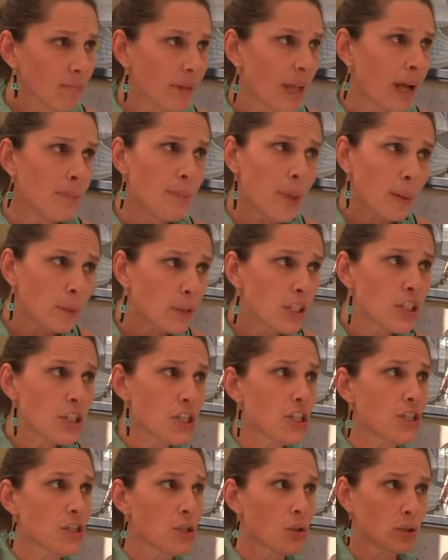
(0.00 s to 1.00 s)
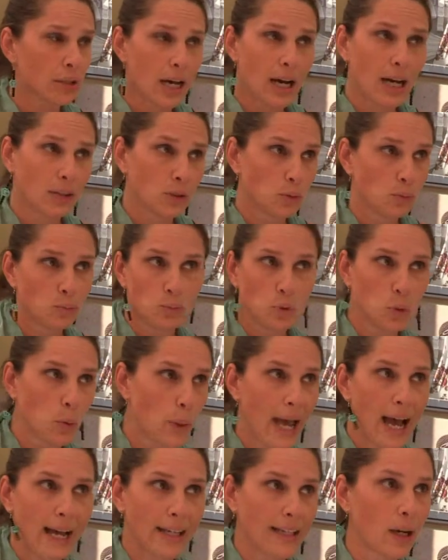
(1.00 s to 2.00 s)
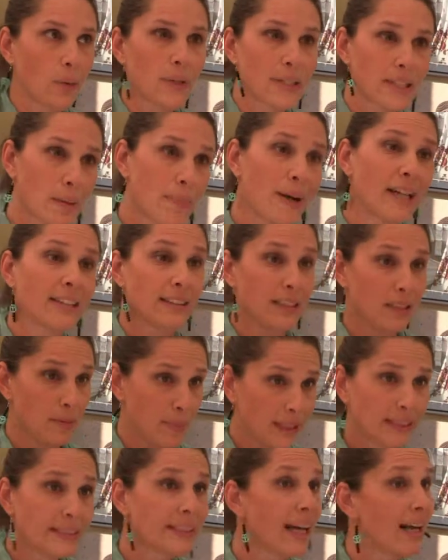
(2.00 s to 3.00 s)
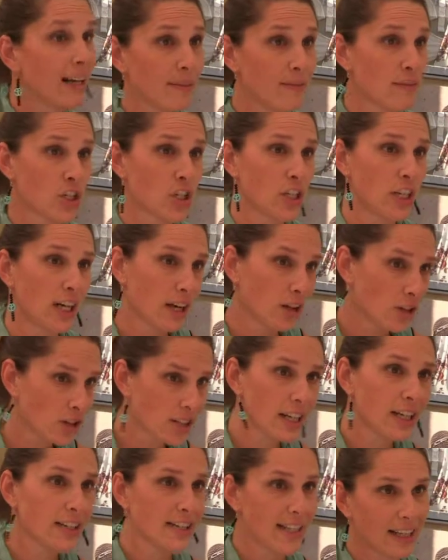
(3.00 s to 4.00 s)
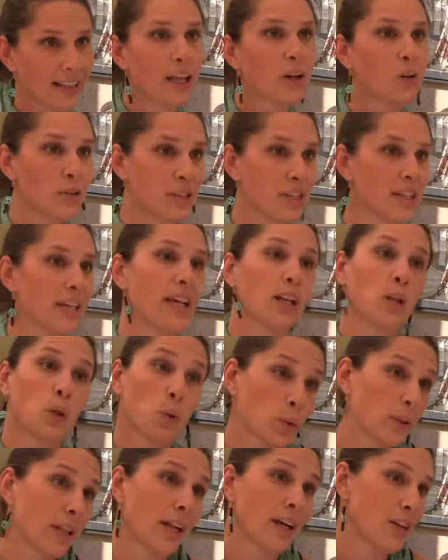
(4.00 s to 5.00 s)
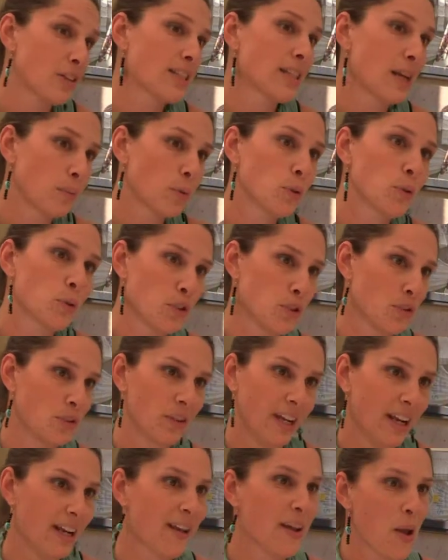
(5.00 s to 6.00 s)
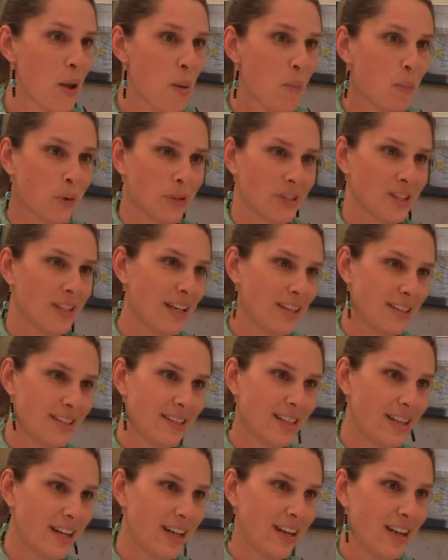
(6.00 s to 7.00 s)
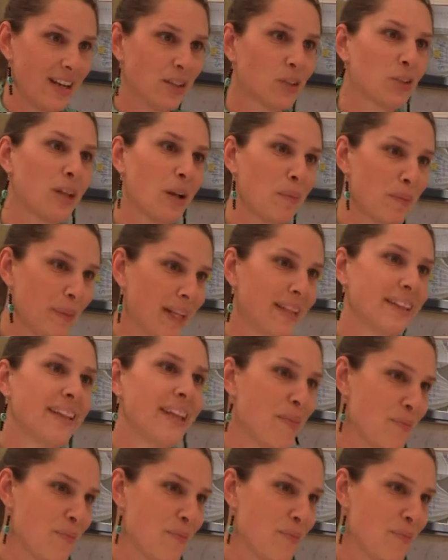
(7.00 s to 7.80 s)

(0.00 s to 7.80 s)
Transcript: abbiamo deciso da due anni a questa parte di piantarli invece nella nostra azienda così che tutta la nostra produzione possa essere totalmente